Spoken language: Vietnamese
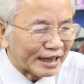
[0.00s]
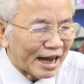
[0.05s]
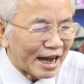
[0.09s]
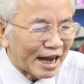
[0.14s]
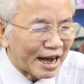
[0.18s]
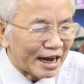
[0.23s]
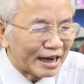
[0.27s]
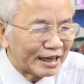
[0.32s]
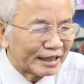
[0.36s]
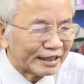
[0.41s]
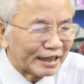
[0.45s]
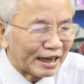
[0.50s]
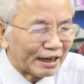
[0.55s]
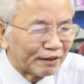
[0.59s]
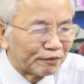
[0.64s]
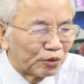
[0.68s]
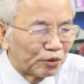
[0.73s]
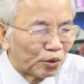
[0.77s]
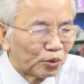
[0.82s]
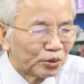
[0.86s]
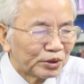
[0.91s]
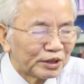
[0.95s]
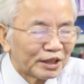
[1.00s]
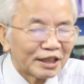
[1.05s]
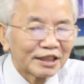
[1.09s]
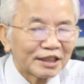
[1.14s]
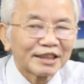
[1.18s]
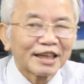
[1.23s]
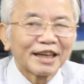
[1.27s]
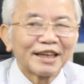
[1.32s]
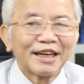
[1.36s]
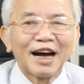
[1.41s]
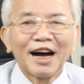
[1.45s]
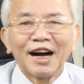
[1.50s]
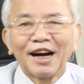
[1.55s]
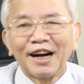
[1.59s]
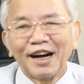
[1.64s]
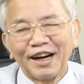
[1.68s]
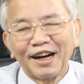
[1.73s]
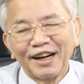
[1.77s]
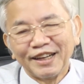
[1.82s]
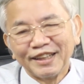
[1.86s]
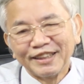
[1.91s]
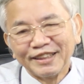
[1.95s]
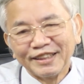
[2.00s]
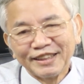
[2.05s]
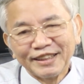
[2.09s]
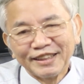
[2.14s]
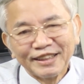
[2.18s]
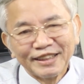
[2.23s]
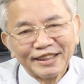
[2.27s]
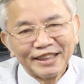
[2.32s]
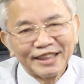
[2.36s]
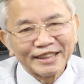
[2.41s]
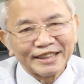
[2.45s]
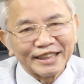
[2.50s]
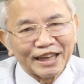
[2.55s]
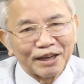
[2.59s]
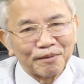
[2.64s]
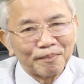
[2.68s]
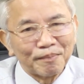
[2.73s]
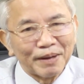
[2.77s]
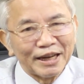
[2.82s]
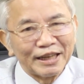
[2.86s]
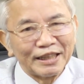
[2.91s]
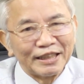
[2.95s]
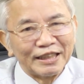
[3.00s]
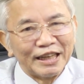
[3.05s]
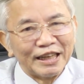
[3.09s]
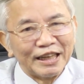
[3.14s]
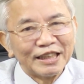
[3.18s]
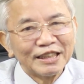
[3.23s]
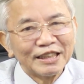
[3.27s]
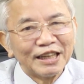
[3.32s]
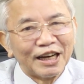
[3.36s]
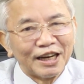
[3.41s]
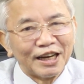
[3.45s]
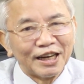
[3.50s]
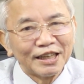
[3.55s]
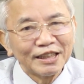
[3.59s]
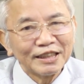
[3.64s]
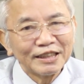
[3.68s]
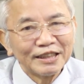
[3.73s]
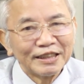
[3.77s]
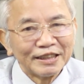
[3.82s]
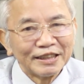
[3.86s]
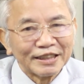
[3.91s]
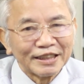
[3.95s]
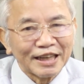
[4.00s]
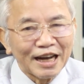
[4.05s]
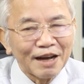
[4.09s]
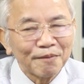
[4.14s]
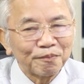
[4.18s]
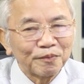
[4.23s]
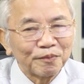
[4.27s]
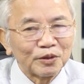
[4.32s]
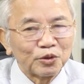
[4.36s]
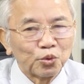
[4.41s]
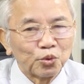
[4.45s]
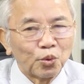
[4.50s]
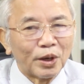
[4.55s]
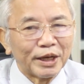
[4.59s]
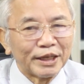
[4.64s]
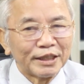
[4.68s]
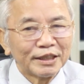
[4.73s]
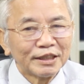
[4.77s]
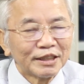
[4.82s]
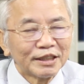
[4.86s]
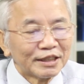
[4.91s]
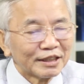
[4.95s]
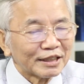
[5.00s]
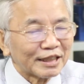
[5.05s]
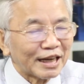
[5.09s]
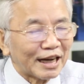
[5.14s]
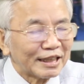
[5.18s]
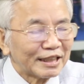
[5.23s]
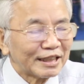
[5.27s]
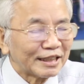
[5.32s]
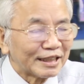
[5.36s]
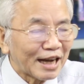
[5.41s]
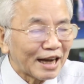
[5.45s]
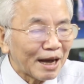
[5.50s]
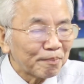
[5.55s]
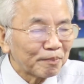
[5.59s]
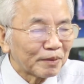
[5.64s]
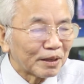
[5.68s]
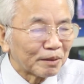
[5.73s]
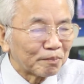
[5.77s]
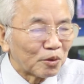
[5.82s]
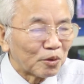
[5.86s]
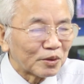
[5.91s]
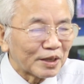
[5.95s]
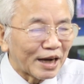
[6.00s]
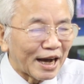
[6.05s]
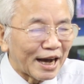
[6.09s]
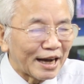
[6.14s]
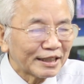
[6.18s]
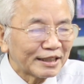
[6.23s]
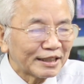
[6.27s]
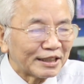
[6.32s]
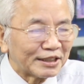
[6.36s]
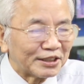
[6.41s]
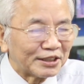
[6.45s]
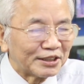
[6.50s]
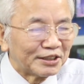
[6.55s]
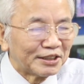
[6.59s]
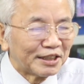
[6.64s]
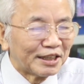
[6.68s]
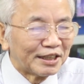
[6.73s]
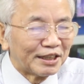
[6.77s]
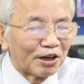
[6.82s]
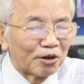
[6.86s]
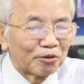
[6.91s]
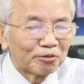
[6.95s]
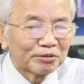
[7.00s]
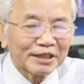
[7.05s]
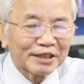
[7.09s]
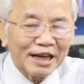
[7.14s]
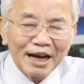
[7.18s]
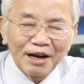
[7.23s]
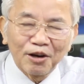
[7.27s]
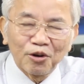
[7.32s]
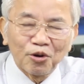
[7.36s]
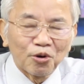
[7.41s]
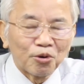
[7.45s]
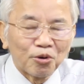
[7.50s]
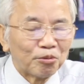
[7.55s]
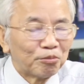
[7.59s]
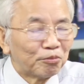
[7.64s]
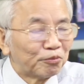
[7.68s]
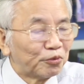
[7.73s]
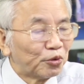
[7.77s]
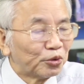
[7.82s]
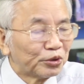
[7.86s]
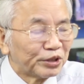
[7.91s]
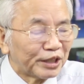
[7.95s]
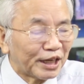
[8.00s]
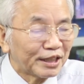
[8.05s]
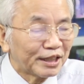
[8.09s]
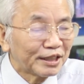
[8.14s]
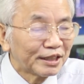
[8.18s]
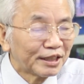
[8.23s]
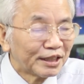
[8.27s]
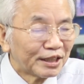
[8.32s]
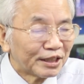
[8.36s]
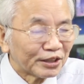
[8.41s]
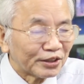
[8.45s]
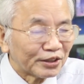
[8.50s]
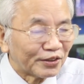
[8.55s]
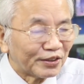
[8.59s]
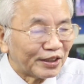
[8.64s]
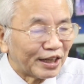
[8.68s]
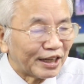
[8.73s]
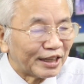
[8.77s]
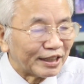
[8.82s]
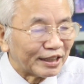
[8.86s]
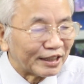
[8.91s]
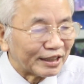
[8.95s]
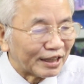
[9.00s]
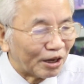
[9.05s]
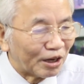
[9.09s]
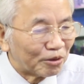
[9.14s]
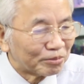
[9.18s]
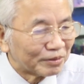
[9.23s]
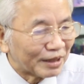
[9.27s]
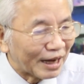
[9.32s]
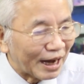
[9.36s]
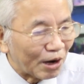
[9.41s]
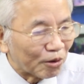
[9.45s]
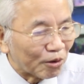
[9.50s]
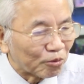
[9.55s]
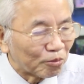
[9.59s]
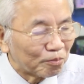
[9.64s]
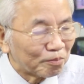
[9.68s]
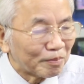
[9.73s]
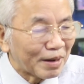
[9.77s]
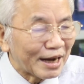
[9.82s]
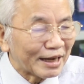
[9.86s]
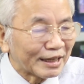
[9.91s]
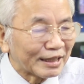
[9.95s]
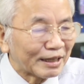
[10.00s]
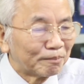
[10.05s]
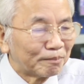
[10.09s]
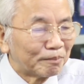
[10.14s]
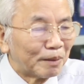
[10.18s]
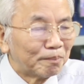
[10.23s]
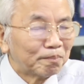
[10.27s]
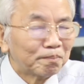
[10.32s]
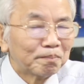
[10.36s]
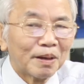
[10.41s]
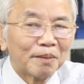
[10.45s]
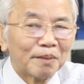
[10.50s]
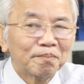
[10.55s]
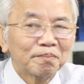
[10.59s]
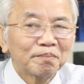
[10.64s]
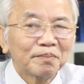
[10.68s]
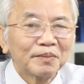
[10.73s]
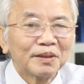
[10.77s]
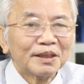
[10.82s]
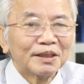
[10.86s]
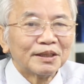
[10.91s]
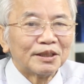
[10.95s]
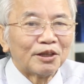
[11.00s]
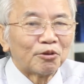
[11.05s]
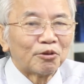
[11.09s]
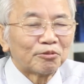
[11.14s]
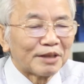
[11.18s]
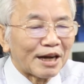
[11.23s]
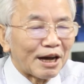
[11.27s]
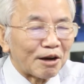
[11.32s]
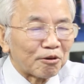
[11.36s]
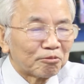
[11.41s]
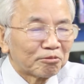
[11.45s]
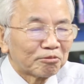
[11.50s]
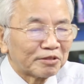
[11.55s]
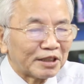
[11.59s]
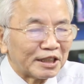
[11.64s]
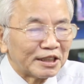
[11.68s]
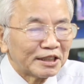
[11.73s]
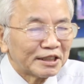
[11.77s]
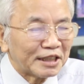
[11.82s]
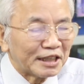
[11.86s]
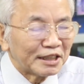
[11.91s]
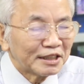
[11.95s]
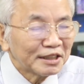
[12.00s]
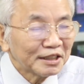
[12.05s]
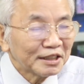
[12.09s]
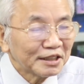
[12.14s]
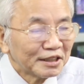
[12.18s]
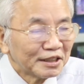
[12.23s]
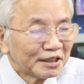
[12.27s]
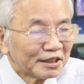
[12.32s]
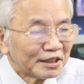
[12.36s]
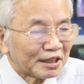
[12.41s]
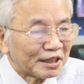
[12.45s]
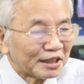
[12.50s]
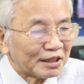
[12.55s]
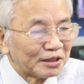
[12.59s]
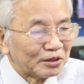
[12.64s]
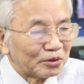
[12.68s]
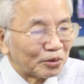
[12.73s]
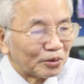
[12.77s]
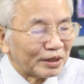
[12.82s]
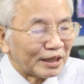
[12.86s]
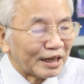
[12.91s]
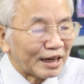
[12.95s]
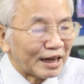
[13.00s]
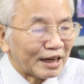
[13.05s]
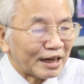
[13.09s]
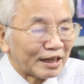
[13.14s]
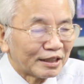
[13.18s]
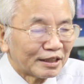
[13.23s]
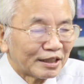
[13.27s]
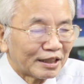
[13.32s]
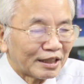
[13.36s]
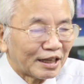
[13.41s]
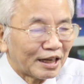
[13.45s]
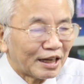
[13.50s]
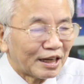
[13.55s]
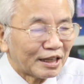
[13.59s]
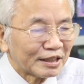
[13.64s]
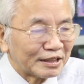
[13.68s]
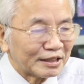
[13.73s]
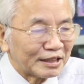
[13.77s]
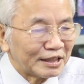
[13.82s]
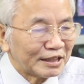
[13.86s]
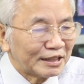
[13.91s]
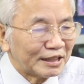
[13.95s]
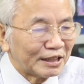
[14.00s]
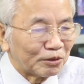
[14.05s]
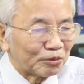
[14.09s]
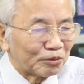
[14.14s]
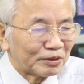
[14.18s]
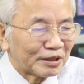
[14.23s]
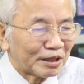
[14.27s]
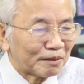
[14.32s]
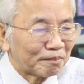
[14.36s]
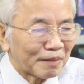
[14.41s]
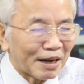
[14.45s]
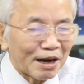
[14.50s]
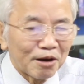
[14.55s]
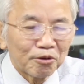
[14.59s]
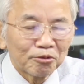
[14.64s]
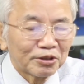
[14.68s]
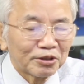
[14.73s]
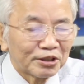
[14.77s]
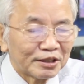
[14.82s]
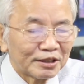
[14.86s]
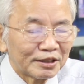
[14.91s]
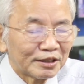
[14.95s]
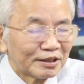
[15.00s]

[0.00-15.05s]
ra để phô diễn tài năng Ê, chẳng may lỡ ngớ ngáp phải ruồi cái thì ngáp được một cái thì tự nhiên là ông tha hồ ông phô diễn cho nên ông nào cũng mang ra bấm bấm ông nào cũng tính tính à, rồi là à, tí xỉu dần mão